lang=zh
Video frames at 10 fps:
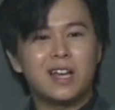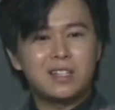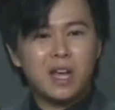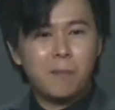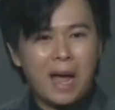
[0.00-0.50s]
这
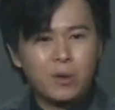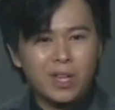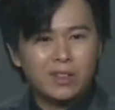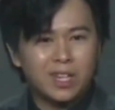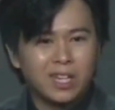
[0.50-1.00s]
个八月
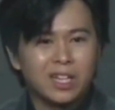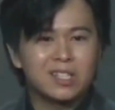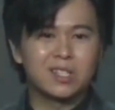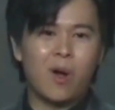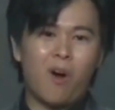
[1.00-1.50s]
底的
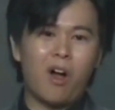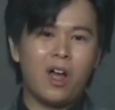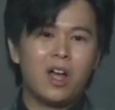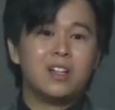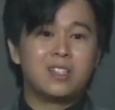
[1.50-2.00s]
时候哦，
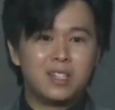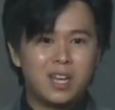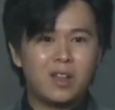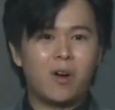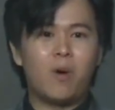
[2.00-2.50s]
今
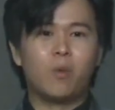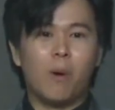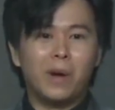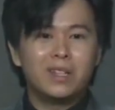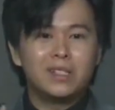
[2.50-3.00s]
天哦，我
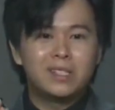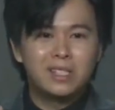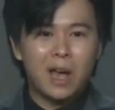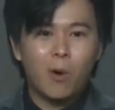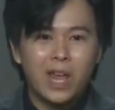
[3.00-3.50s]
们的
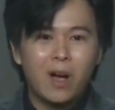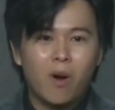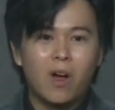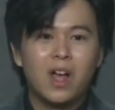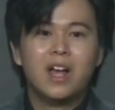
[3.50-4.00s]
销量
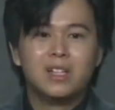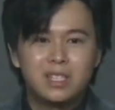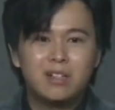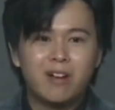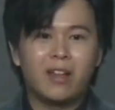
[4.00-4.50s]
哦，
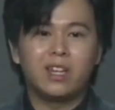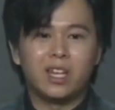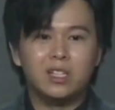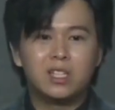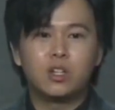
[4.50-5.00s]
竟然
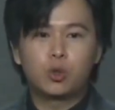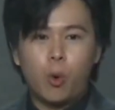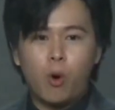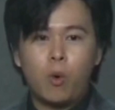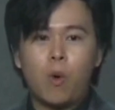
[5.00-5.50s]
已经
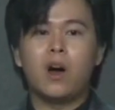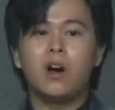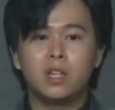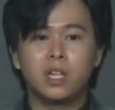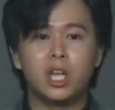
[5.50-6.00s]
多过
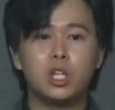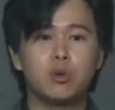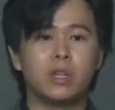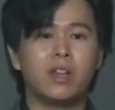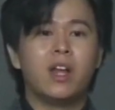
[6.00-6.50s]
二零一九
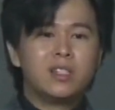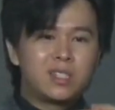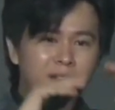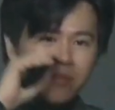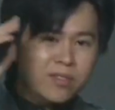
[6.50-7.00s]
年
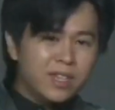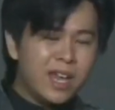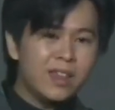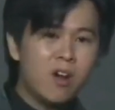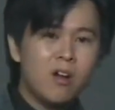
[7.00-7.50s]
整
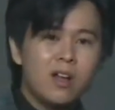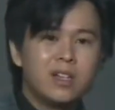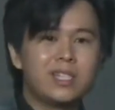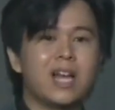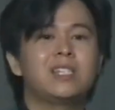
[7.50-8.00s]
年哦
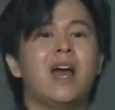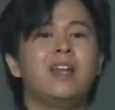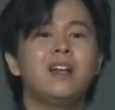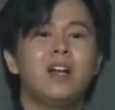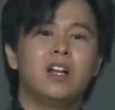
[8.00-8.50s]
加起来
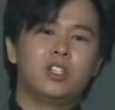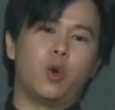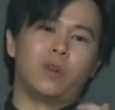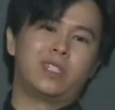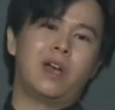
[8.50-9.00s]
的
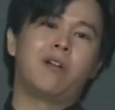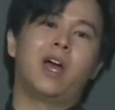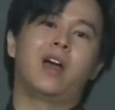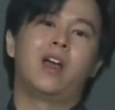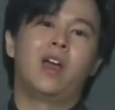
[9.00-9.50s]
总销量，